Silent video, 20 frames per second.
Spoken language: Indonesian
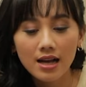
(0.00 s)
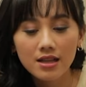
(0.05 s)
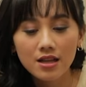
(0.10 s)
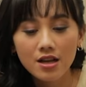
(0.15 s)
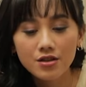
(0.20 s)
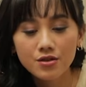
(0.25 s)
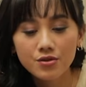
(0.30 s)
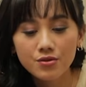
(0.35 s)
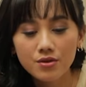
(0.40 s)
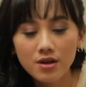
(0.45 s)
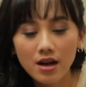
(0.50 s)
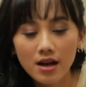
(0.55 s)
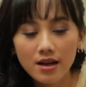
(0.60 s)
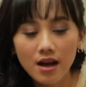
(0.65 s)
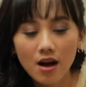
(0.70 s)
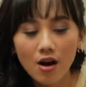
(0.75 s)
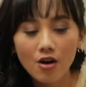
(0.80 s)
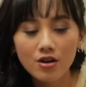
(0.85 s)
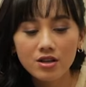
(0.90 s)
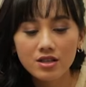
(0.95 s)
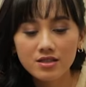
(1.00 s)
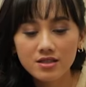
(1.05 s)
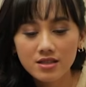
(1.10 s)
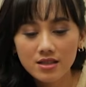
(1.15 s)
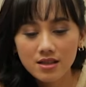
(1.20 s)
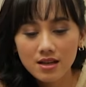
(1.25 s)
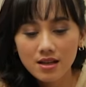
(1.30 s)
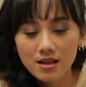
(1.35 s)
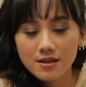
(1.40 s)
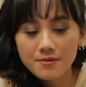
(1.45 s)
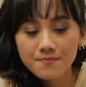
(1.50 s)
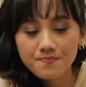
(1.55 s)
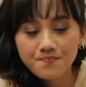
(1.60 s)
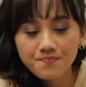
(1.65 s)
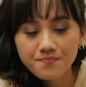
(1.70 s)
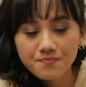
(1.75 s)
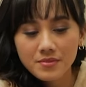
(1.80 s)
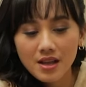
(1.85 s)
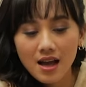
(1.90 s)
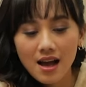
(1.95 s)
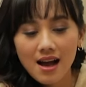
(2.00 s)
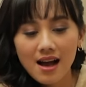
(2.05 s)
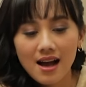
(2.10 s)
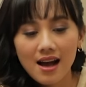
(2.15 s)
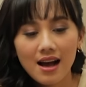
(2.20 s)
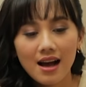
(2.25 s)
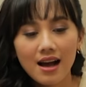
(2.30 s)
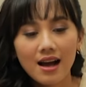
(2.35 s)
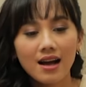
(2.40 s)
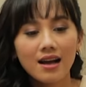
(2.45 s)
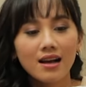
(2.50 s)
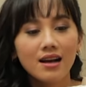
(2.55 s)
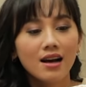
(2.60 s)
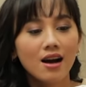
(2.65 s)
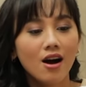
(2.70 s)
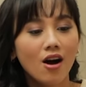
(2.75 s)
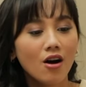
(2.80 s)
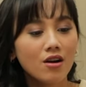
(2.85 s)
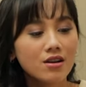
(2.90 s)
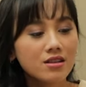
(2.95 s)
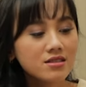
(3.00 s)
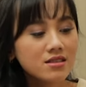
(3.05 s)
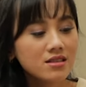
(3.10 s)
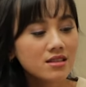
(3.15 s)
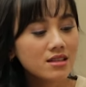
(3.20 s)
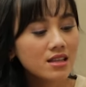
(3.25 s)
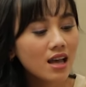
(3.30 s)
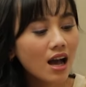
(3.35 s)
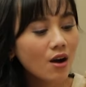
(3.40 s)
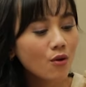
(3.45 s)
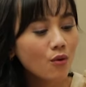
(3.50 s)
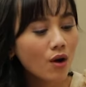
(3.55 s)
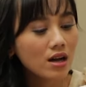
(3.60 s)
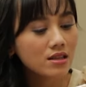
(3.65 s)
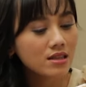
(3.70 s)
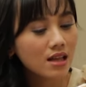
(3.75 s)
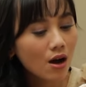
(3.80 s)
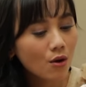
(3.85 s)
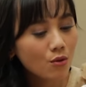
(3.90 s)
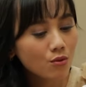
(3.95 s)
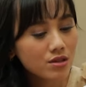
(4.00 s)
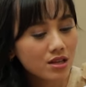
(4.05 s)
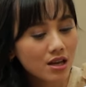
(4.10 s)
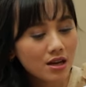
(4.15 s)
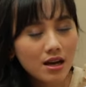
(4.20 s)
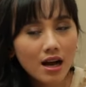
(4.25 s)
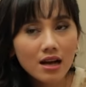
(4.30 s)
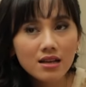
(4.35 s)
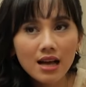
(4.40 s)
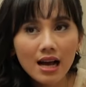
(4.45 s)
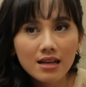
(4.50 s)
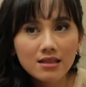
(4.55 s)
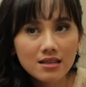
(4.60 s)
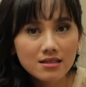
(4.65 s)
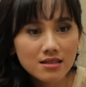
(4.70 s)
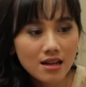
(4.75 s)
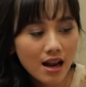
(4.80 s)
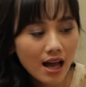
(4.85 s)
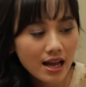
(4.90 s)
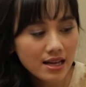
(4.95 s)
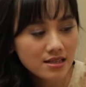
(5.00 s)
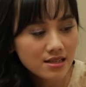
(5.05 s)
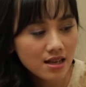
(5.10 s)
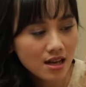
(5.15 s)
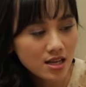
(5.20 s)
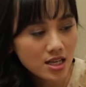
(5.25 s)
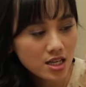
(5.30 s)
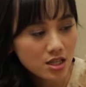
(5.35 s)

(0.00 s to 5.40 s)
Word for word: ada juga yang original. Nah, original ini aku nggak tahu dia ada selainya